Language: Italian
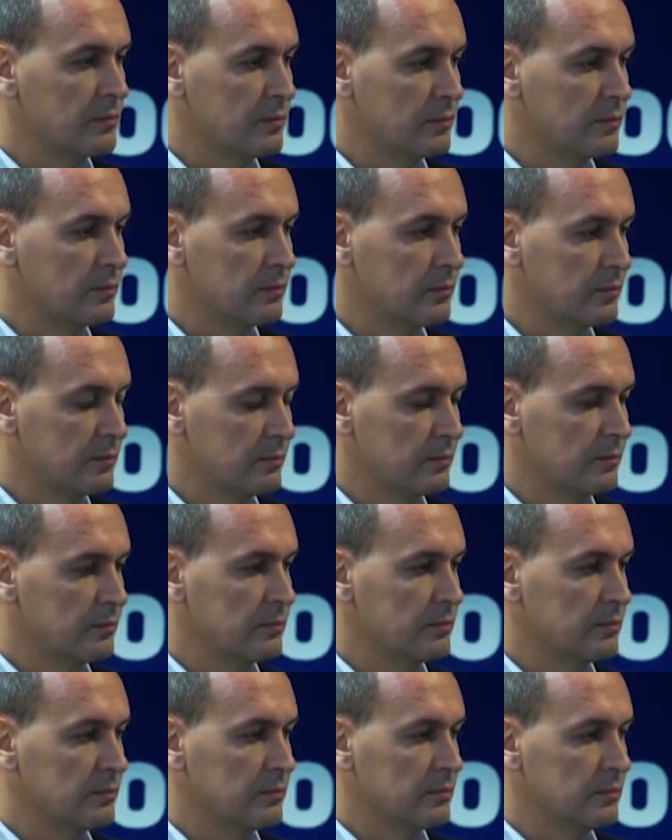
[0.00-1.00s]
costruito questi
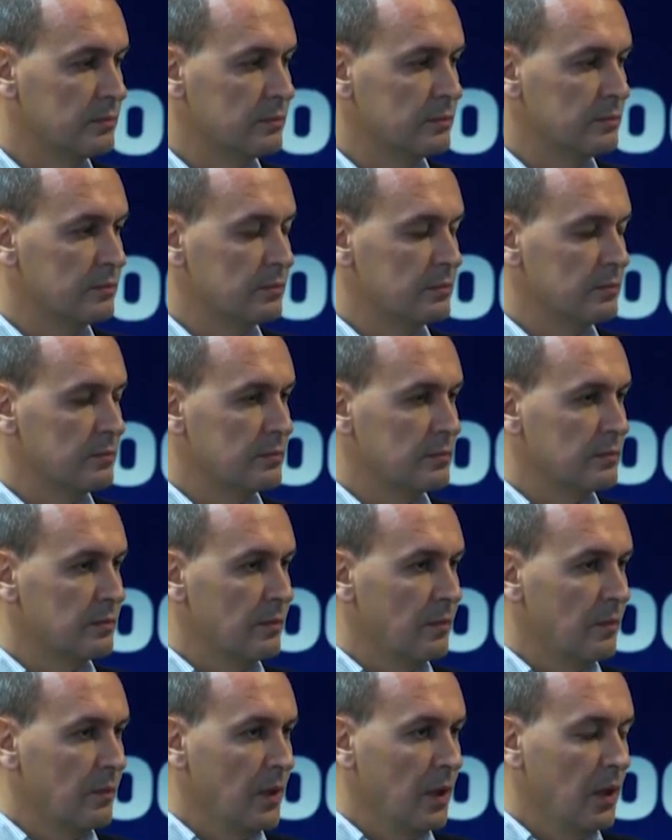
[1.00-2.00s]
nuovi percorsi?
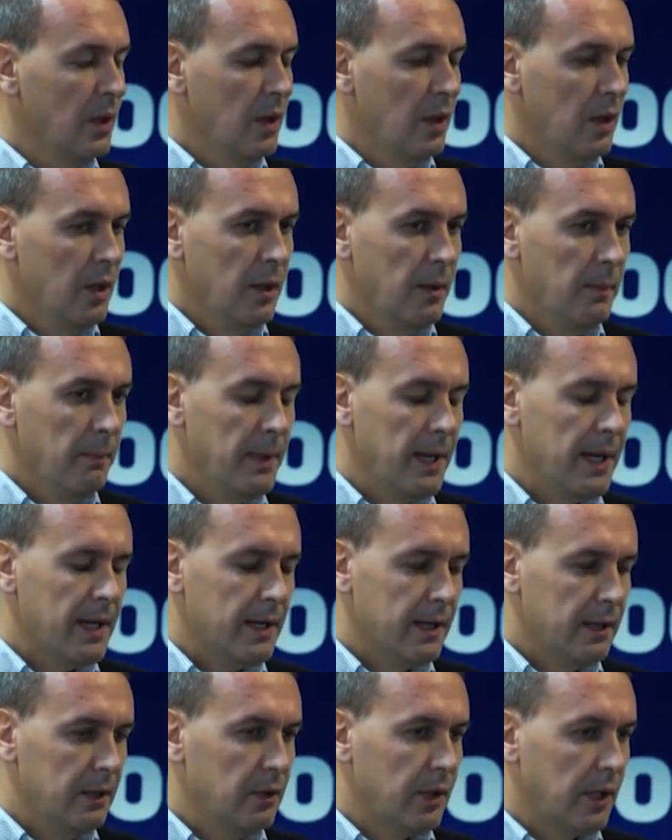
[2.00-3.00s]
Bah,
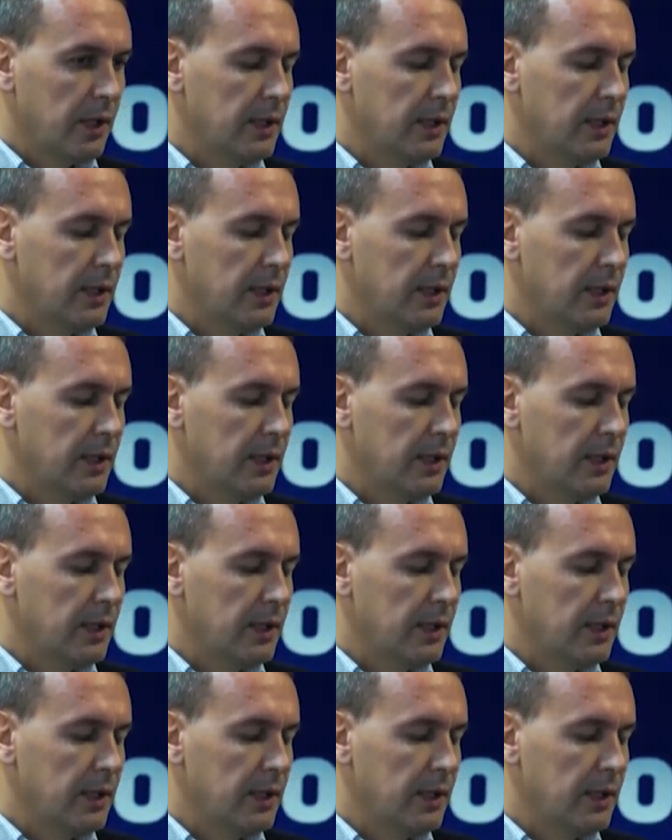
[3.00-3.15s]
allora,